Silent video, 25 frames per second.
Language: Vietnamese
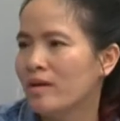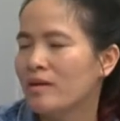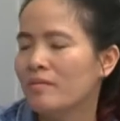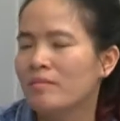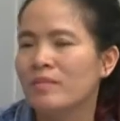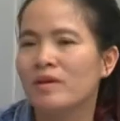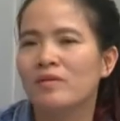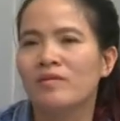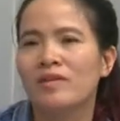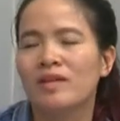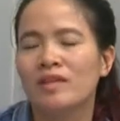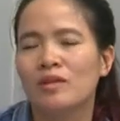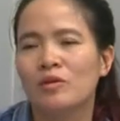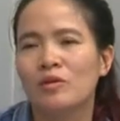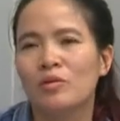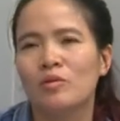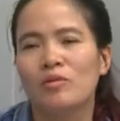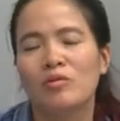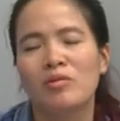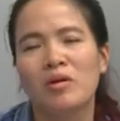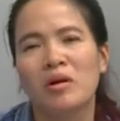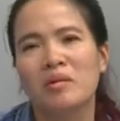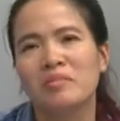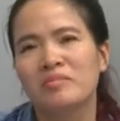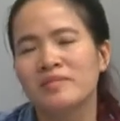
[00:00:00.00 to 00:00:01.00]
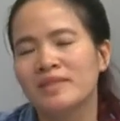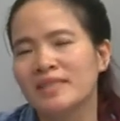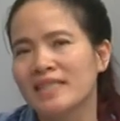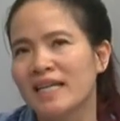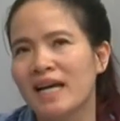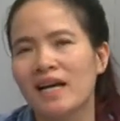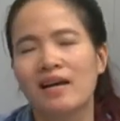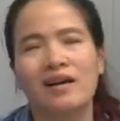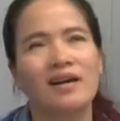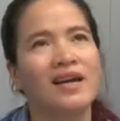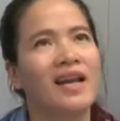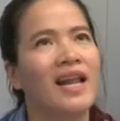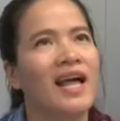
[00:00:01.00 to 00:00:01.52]
bởi vì tôi cũng không
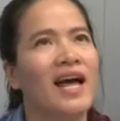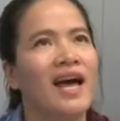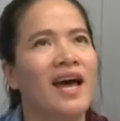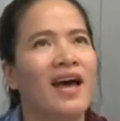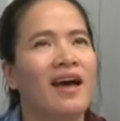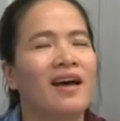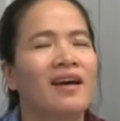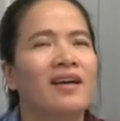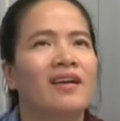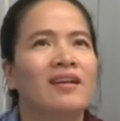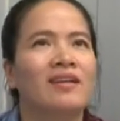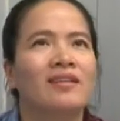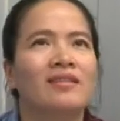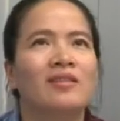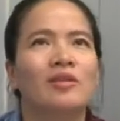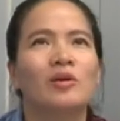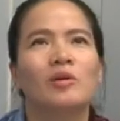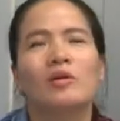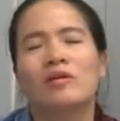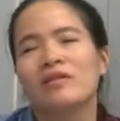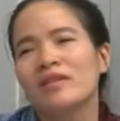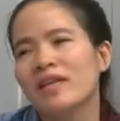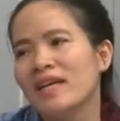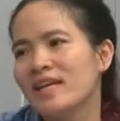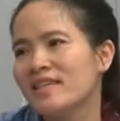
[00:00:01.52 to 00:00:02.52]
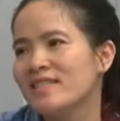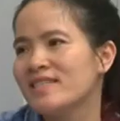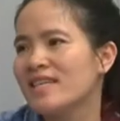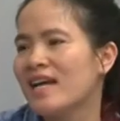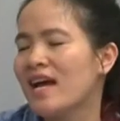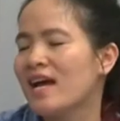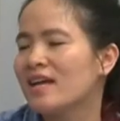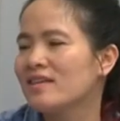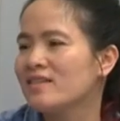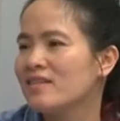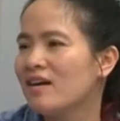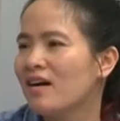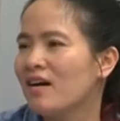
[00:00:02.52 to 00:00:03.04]
chắc là tôi có thể
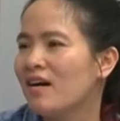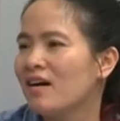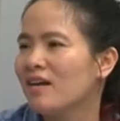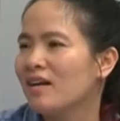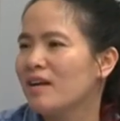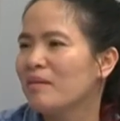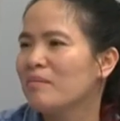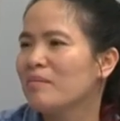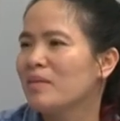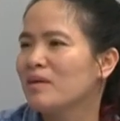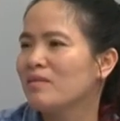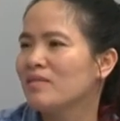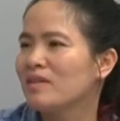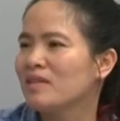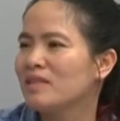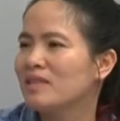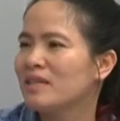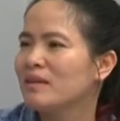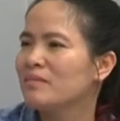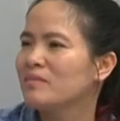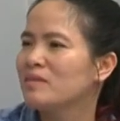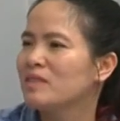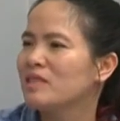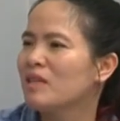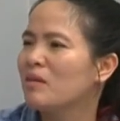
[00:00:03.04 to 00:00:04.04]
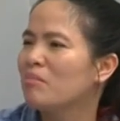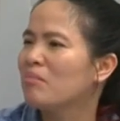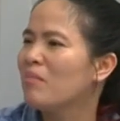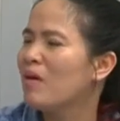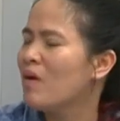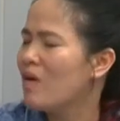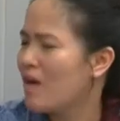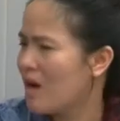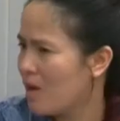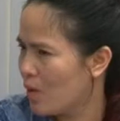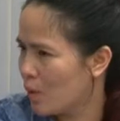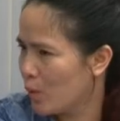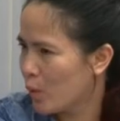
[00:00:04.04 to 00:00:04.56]
trả cho họ 50% trong bao
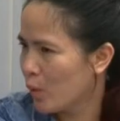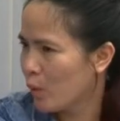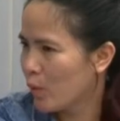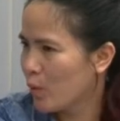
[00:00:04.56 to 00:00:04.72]
lâu